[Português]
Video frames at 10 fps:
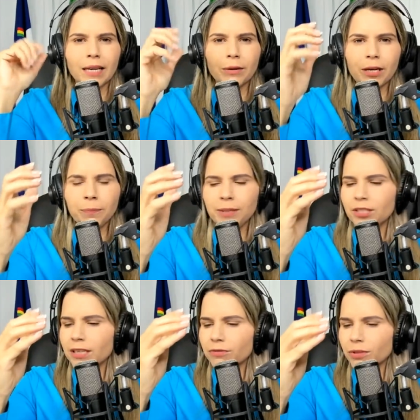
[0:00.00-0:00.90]
Eu quero
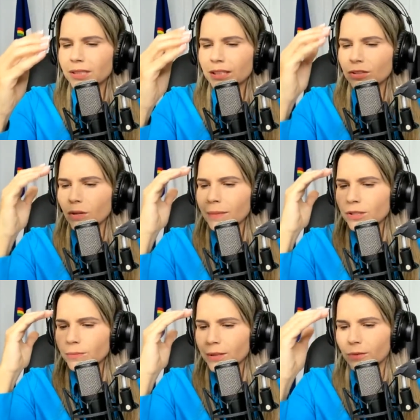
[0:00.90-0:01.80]
pedir a você só
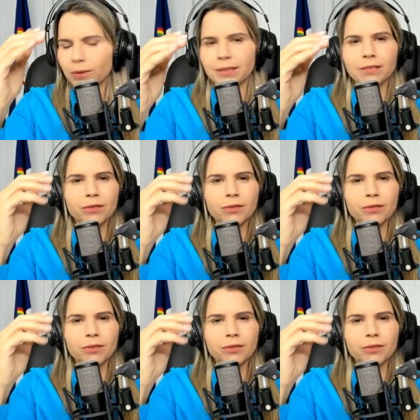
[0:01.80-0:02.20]
mais uma coisa,